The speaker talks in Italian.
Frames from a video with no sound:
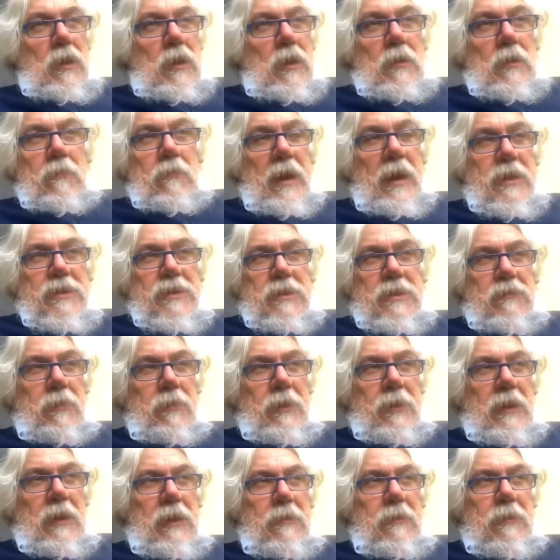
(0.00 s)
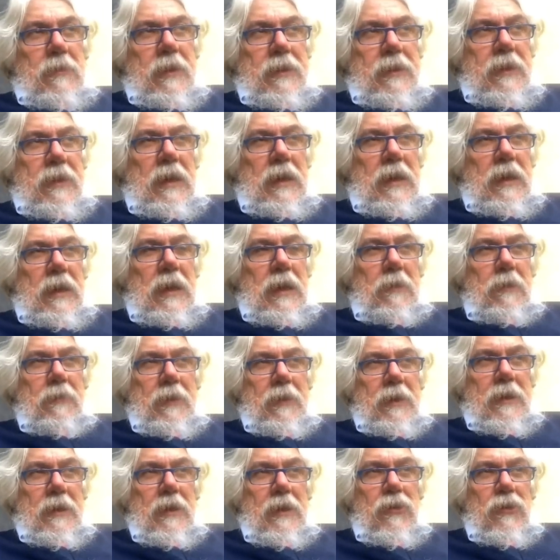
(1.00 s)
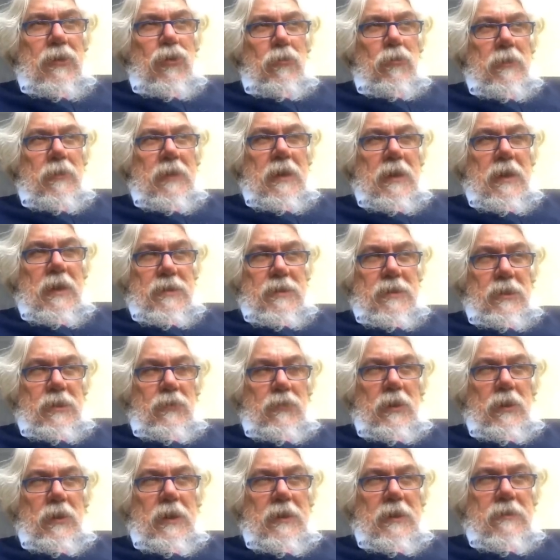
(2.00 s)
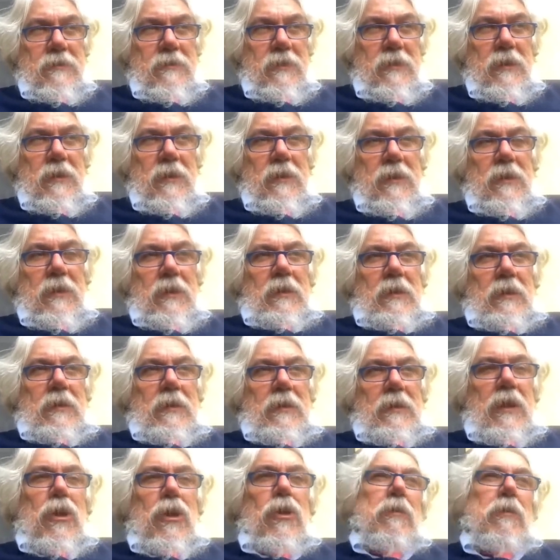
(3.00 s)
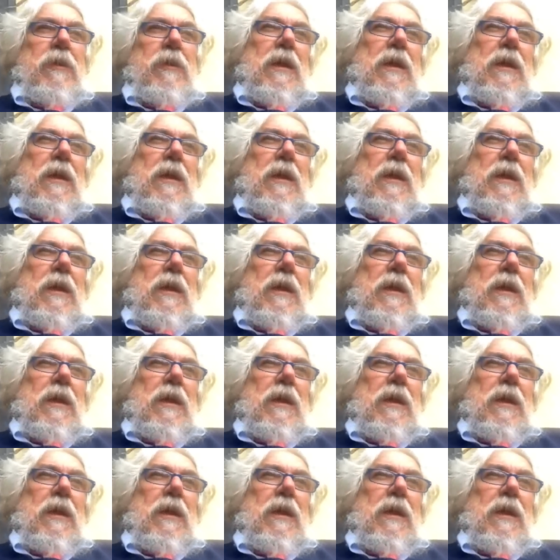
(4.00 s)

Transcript: Pessimo per la libertà, Pessimo. perché nel nome della sicurezza, nel nome